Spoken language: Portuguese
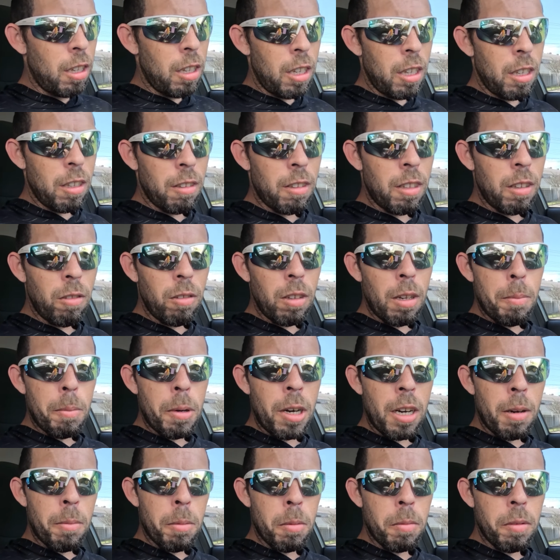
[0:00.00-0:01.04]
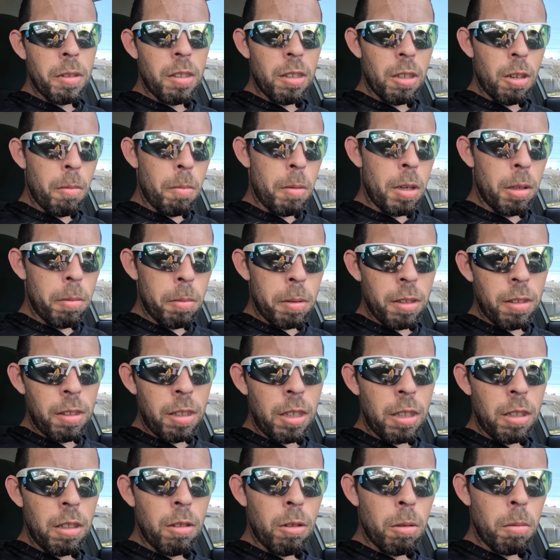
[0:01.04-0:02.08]
nem a segunda parte da promoção. Mesmo
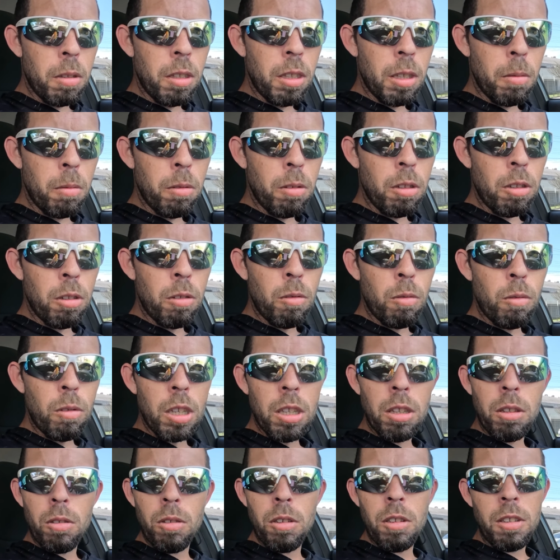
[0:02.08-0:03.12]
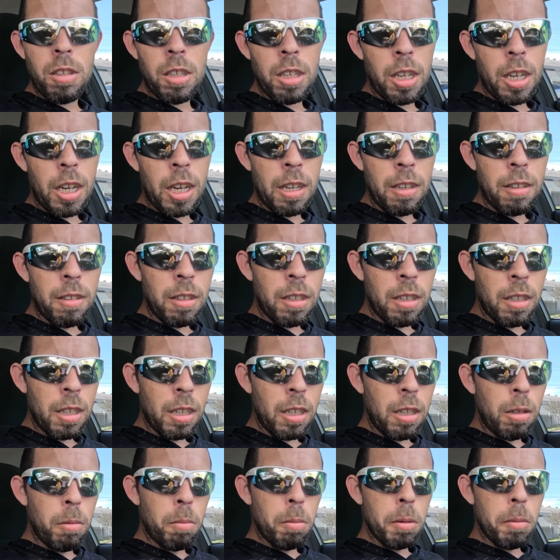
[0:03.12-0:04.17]
assim, começamos hoje com 14 reais, né,
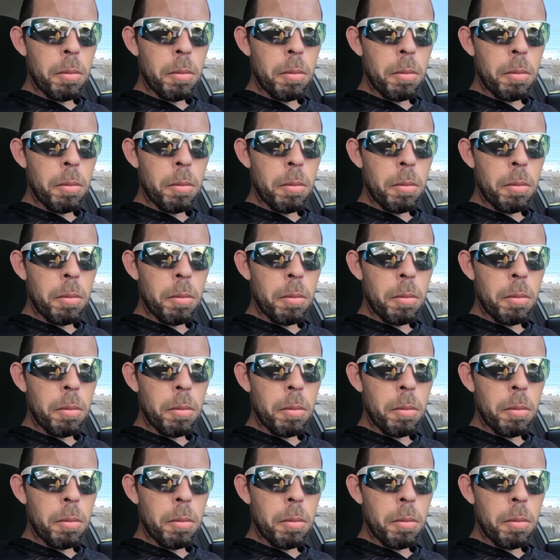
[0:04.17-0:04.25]
ali de